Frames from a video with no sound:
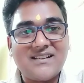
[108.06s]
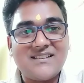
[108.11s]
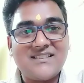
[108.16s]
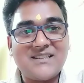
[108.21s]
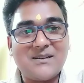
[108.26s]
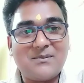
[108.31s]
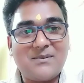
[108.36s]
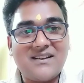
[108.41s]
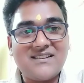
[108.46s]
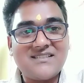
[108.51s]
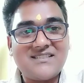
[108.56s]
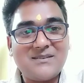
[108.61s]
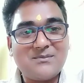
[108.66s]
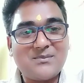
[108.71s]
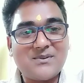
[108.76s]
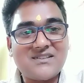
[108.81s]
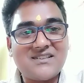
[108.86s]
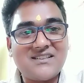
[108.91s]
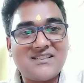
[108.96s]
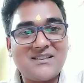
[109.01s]
जब ऐसी
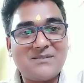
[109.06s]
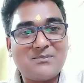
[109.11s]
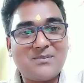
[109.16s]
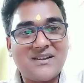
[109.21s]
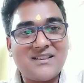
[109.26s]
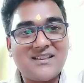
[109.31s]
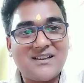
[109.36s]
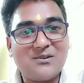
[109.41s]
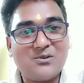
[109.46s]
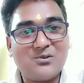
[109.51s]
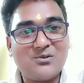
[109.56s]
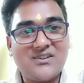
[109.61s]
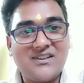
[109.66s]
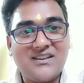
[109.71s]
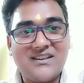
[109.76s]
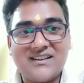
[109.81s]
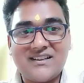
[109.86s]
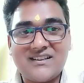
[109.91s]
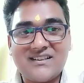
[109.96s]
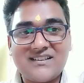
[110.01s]
परिस्थिति पैदा
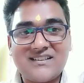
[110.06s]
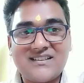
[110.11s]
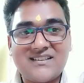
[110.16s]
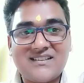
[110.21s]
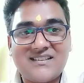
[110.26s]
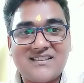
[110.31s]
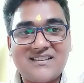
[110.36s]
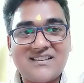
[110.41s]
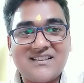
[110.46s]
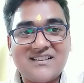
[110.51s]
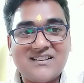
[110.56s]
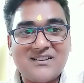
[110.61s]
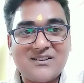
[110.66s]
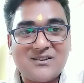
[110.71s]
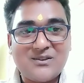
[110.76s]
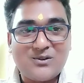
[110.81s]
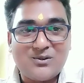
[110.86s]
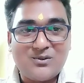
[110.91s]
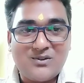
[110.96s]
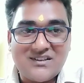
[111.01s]
होती है
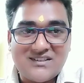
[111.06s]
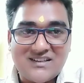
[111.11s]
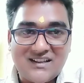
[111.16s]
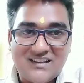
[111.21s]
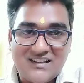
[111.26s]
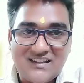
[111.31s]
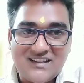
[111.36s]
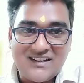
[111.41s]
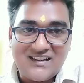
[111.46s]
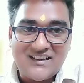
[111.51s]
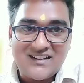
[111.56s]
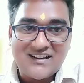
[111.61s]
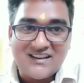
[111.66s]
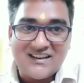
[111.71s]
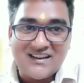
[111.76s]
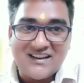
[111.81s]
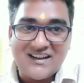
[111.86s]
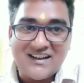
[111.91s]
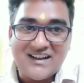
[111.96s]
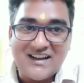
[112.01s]
तो निसंदेह
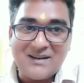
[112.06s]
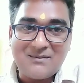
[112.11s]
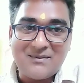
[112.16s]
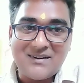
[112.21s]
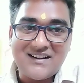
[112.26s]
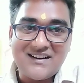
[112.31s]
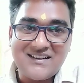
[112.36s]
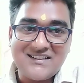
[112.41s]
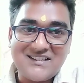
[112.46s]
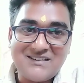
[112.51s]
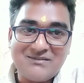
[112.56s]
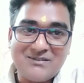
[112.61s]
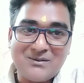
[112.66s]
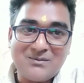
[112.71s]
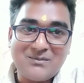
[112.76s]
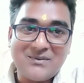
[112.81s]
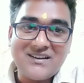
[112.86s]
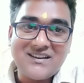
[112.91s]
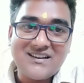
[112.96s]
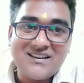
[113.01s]
हमारे जीवन
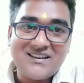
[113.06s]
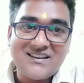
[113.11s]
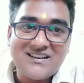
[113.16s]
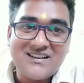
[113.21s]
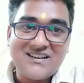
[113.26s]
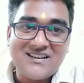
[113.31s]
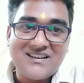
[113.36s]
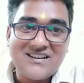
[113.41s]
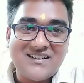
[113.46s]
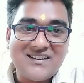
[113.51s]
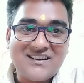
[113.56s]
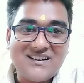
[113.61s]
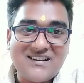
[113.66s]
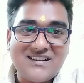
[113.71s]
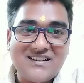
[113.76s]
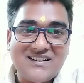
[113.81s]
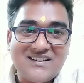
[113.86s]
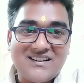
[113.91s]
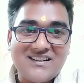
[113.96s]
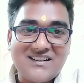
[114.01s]
में
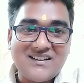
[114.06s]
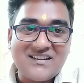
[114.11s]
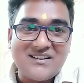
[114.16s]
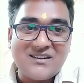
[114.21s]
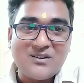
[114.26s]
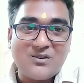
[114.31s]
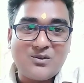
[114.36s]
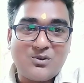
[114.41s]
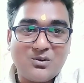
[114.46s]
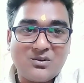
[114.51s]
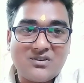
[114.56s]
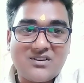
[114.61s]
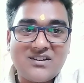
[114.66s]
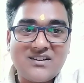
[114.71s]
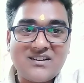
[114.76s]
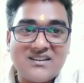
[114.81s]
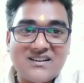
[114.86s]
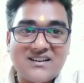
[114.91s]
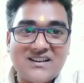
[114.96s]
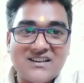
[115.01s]
दुख
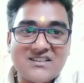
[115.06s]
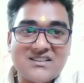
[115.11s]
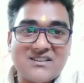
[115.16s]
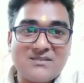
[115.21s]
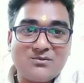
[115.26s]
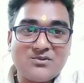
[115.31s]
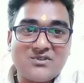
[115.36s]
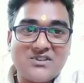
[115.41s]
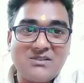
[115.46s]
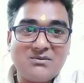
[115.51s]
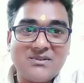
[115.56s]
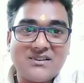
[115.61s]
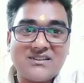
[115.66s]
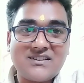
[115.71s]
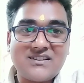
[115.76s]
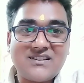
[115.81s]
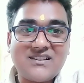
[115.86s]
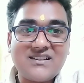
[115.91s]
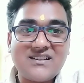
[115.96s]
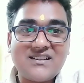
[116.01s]
कष्ट मुसीबत
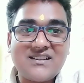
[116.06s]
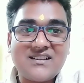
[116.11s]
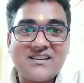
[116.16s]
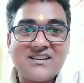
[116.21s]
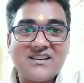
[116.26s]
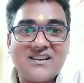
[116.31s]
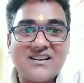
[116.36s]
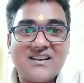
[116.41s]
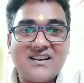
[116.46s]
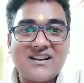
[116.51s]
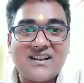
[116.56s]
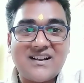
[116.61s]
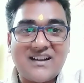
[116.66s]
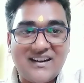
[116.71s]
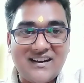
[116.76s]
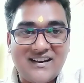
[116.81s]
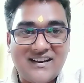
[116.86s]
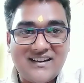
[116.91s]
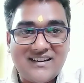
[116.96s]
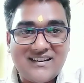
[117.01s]

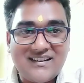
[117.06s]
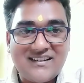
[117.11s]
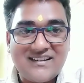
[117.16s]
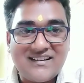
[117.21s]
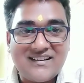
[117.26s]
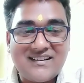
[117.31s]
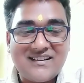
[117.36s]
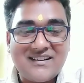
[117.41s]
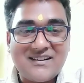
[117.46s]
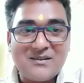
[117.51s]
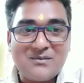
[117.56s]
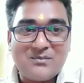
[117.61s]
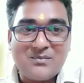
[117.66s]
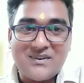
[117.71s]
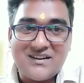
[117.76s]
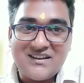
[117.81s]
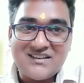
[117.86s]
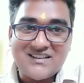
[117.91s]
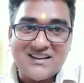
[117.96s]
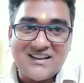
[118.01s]
कलह
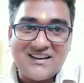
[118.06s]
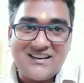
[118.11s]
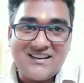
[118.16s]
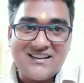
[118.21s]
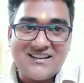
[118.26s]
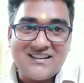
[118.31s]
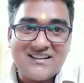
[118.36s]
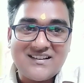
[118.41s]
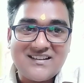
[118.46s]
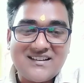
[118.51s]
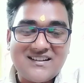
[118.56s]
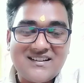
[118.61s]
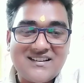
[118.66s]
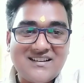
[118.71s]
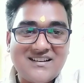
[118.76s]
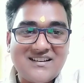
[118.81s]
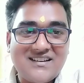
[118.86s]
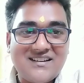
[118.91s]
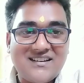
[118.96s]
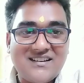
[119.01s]
परेशानियाँ
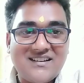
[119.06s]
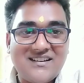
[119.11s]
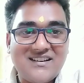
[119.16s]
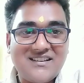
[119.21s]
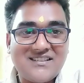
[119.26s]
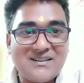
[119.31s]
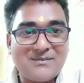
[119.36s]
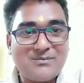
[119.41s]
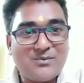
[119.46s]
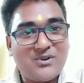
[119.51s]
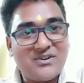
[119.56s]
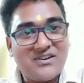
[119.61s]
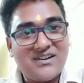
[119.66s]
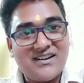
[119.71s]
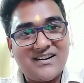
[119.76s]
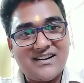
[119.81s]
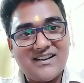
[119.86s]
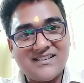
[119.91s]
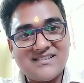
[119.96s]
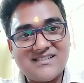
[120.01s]

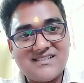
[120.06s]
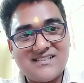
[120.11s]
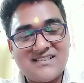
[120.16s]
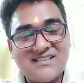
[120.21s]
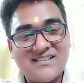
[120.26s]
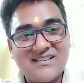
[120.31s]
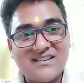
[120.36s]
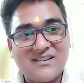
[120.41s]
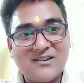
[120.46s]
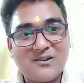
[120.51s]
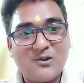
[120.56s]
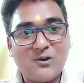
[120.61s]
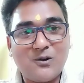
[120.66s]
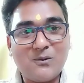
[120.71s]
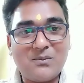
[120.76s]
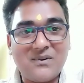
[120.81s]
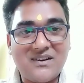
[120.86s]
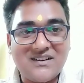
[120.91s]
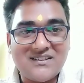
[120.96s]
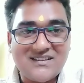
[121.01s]
डिसअपॉइंटेडनेस
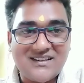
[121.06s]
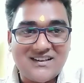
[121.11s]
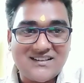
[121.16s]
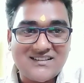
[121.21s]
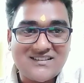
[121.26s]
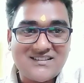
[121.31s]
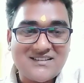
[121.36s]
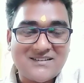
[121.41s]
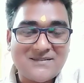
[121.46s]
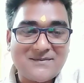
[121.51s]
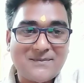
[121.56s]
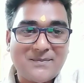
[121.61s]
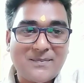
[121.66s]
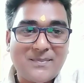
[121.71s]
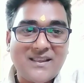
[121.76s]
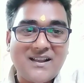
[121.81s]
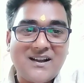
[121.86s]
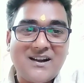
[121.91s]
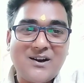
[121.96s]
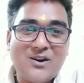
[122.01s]
होपलेसनेस
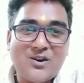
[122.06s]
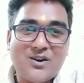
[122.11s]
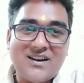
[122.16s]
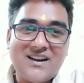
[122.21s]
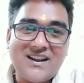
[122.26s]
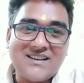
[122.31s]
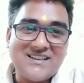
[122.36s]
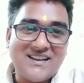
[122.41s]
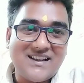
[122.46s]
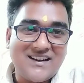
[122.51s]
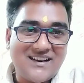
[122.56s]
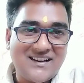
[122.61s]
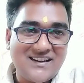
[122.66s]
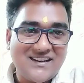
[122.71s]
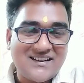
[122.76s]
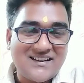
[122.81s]
और न जाने